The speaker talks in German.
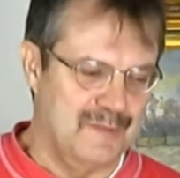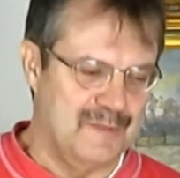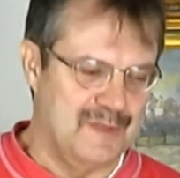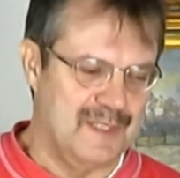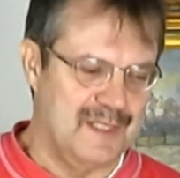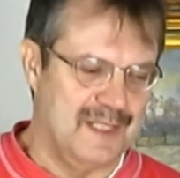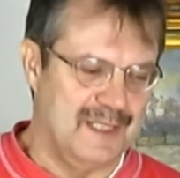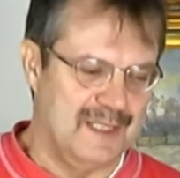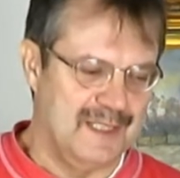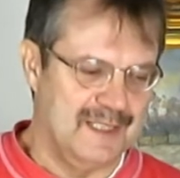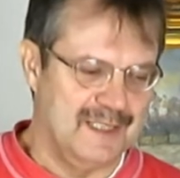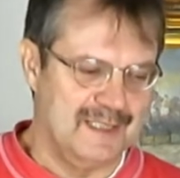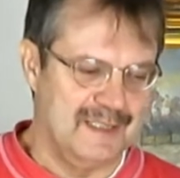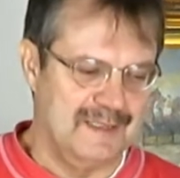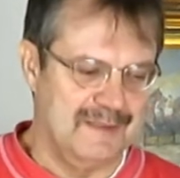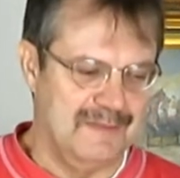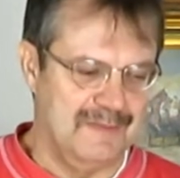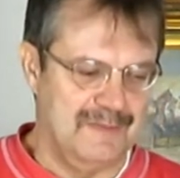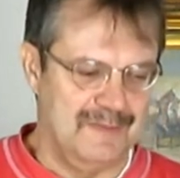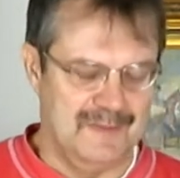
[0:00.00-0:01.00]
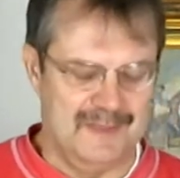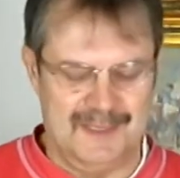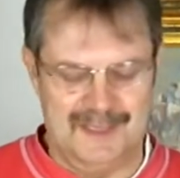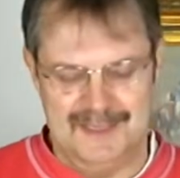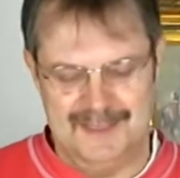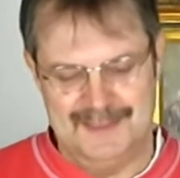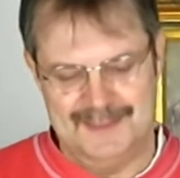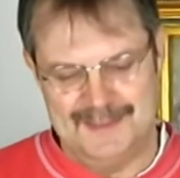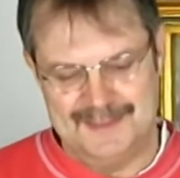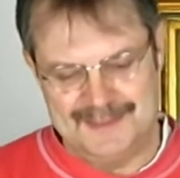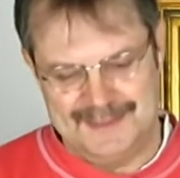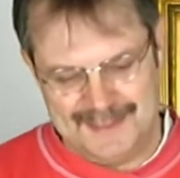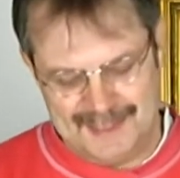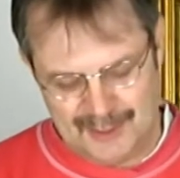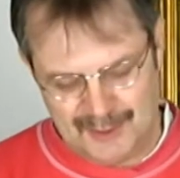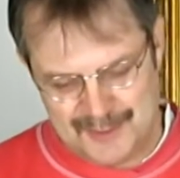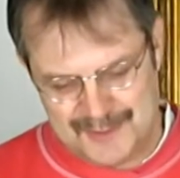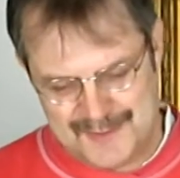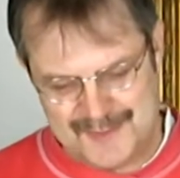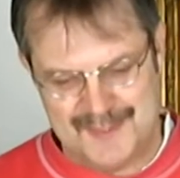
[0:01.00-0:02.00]
am Tag ist
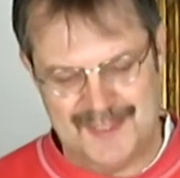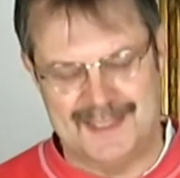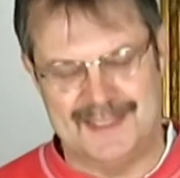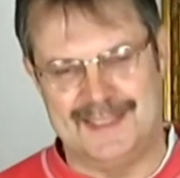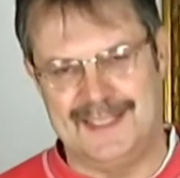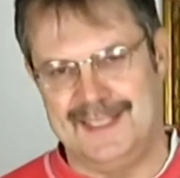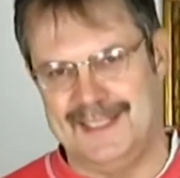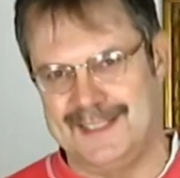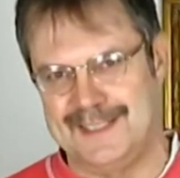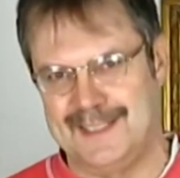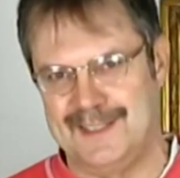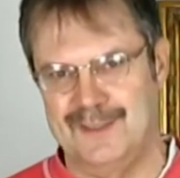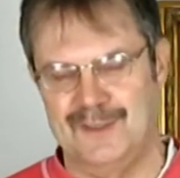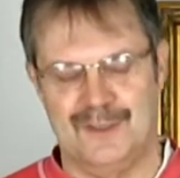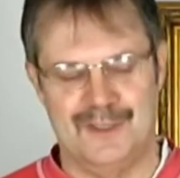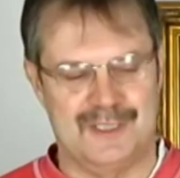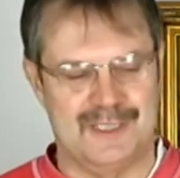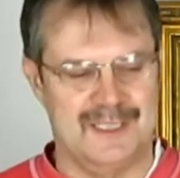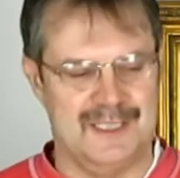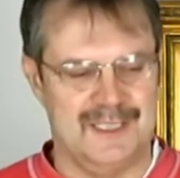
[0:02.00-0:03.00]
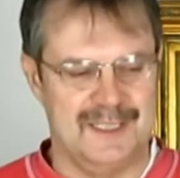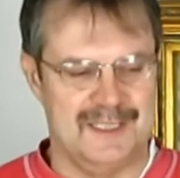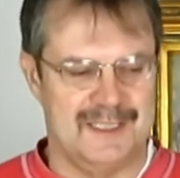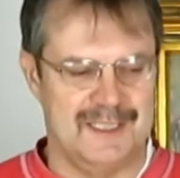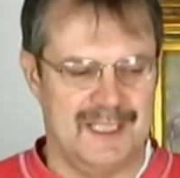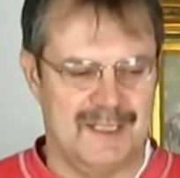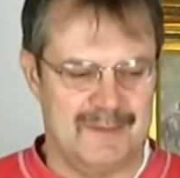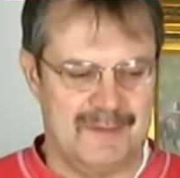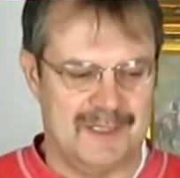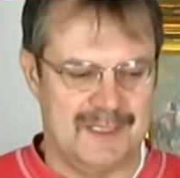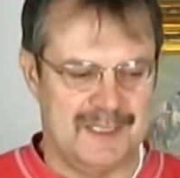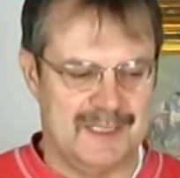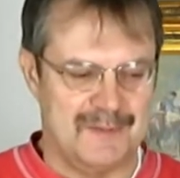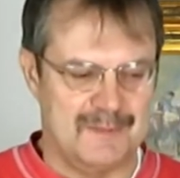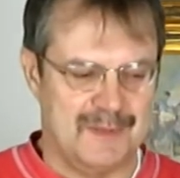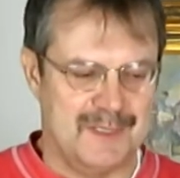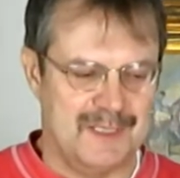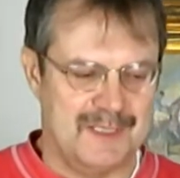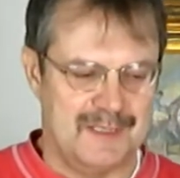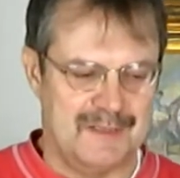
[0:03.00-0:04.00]
auch Sekt eigentlich noch gar nicht
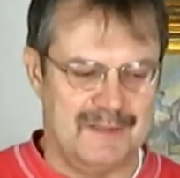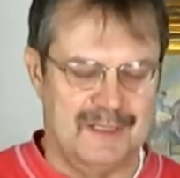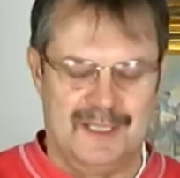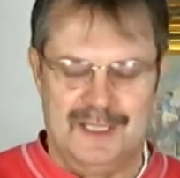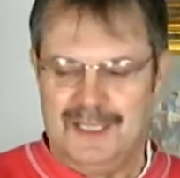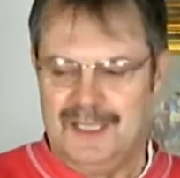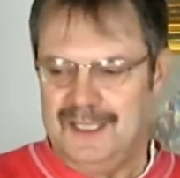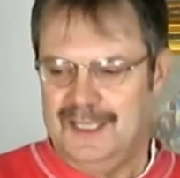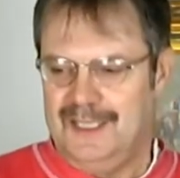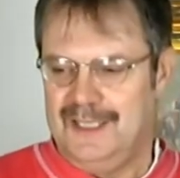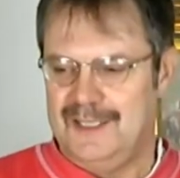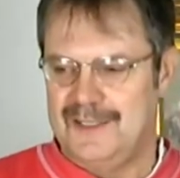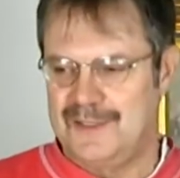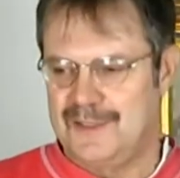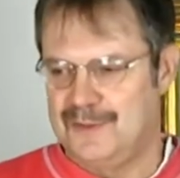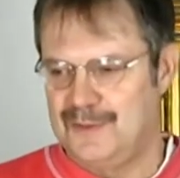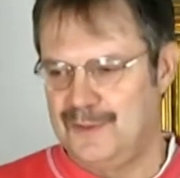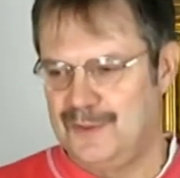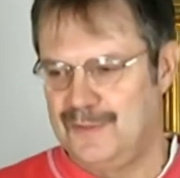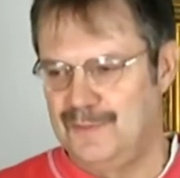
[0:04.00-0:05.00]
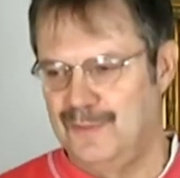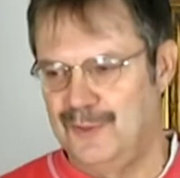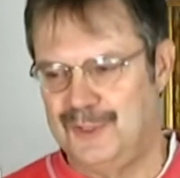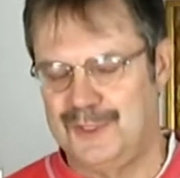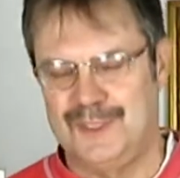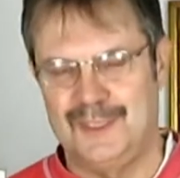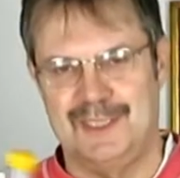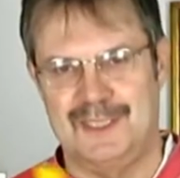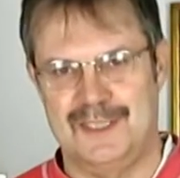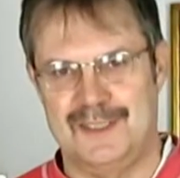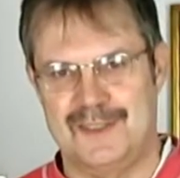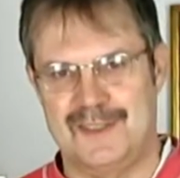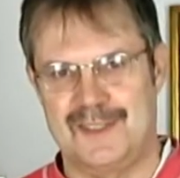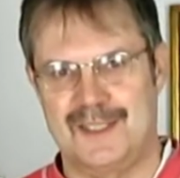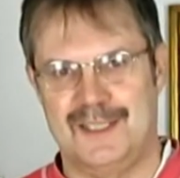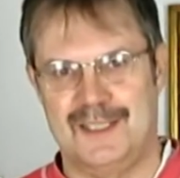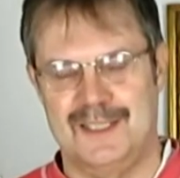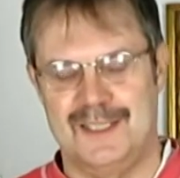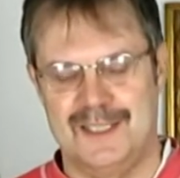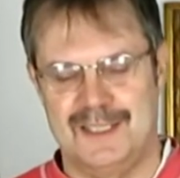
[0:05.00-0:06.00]
angebracht. Also möchte ich jetzt
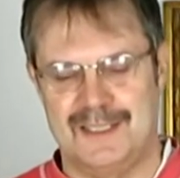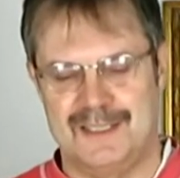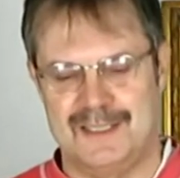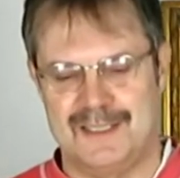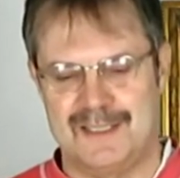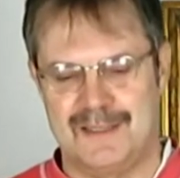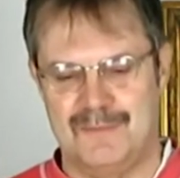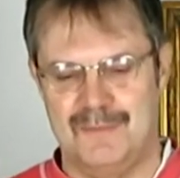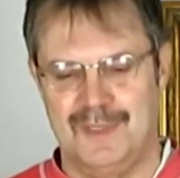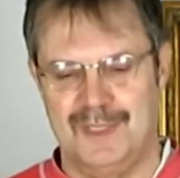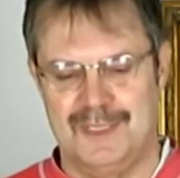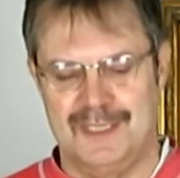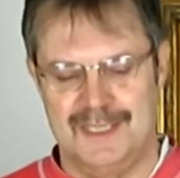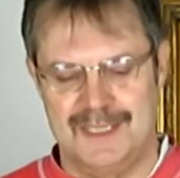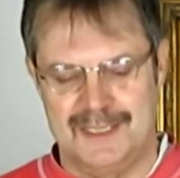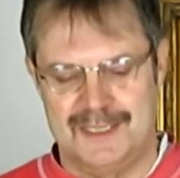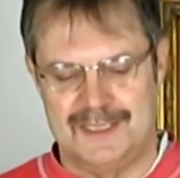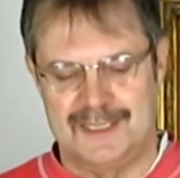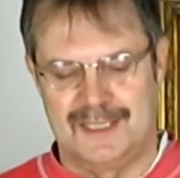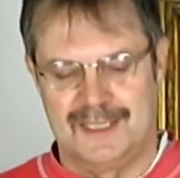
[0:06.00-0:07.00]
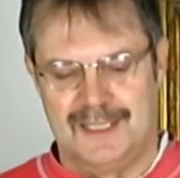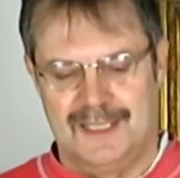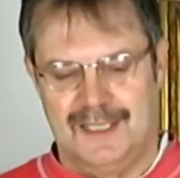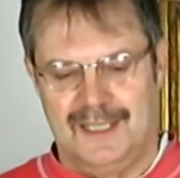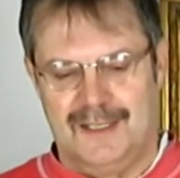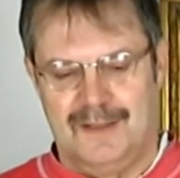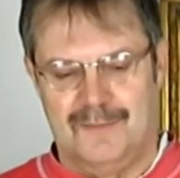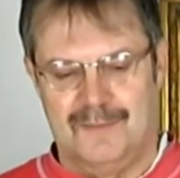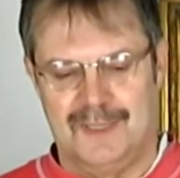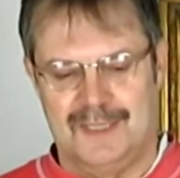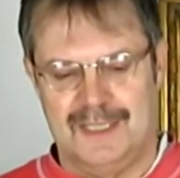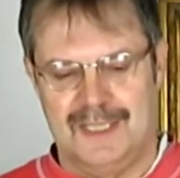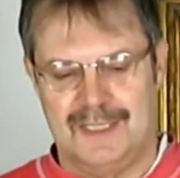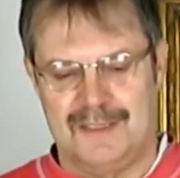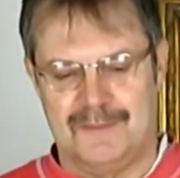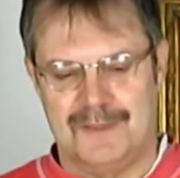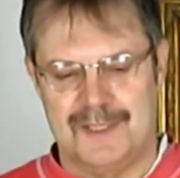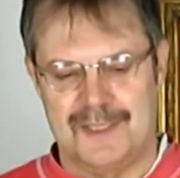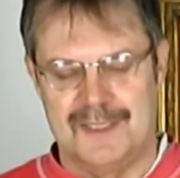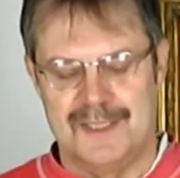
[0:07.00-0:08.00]
da nicht mit, nicht, mit
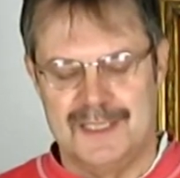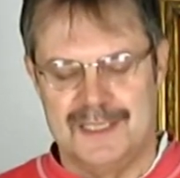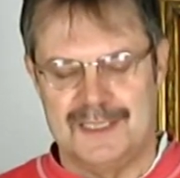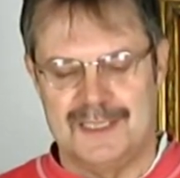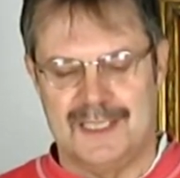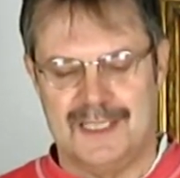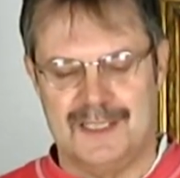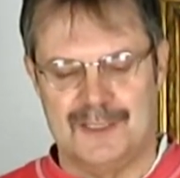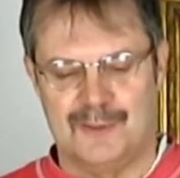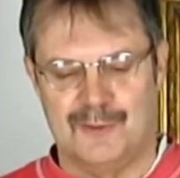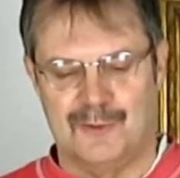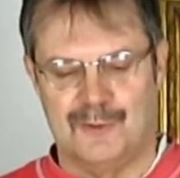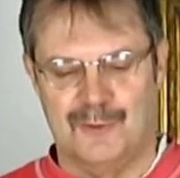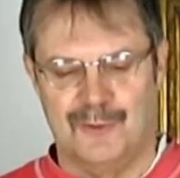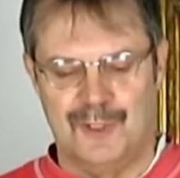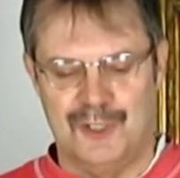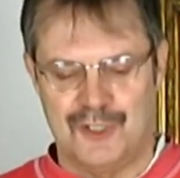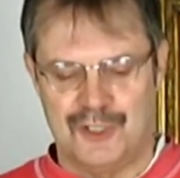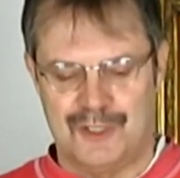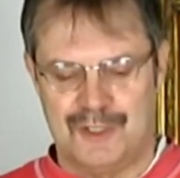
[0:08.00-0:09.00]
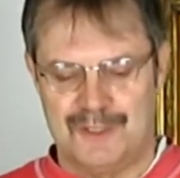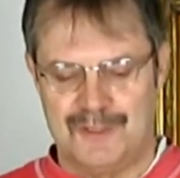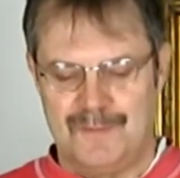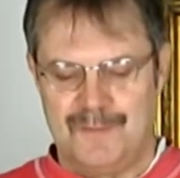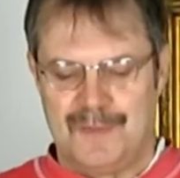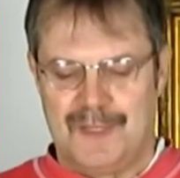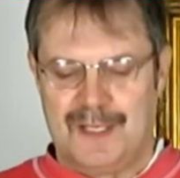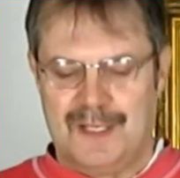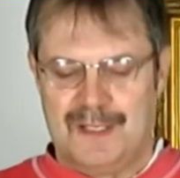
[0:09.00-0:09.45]
etwas nicht alkoholischem